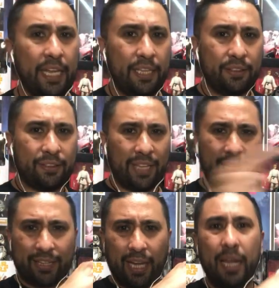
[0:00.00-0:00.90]

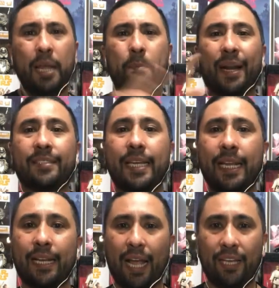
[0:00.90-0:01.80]
intacta para
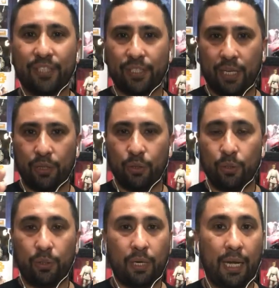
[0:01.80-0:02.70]
seguir
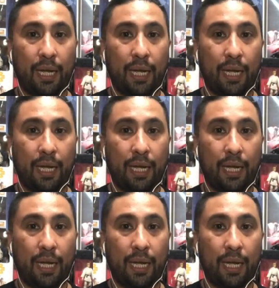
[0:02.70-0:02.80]
acechando